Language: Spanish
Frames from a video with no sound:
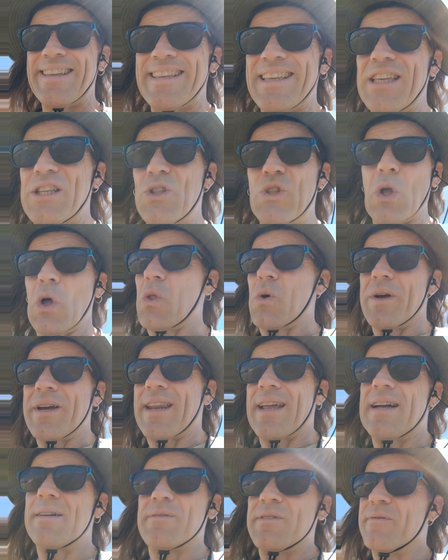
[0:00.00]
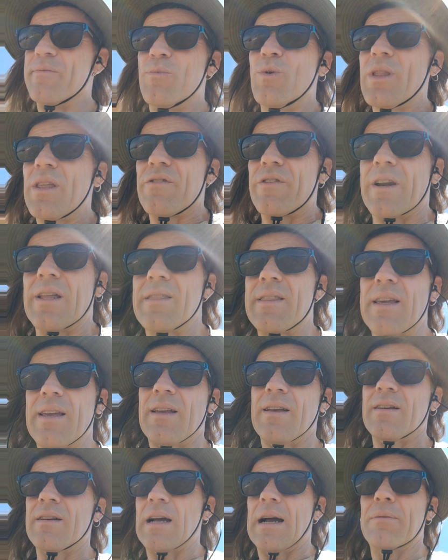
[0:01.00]
Y todo era muy diferente,
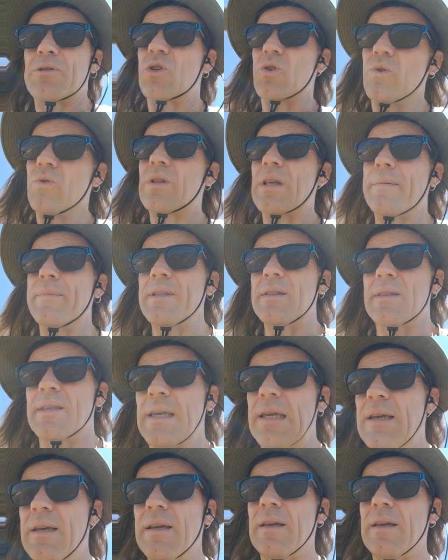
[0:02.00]
absolutamente.